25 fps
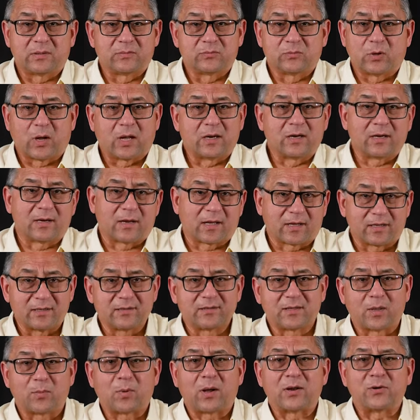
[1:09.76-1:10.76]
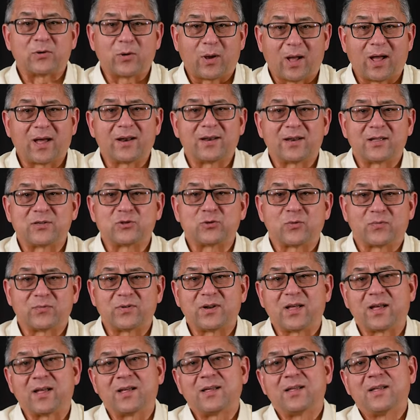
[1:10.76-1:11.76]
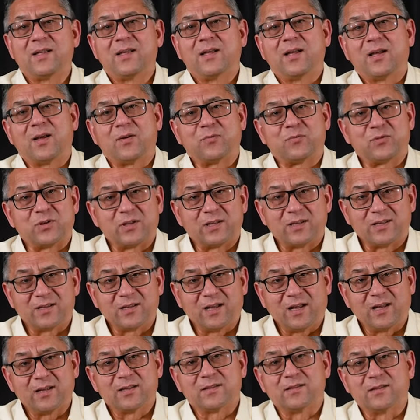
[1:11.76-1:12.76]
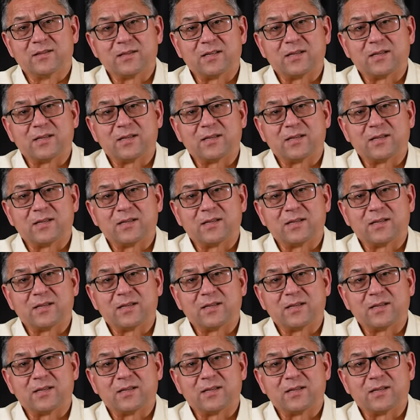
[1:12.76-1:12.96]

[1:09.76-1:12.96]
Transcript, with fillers: وعلى النقيض طبعا يوحنا شفناه في حضن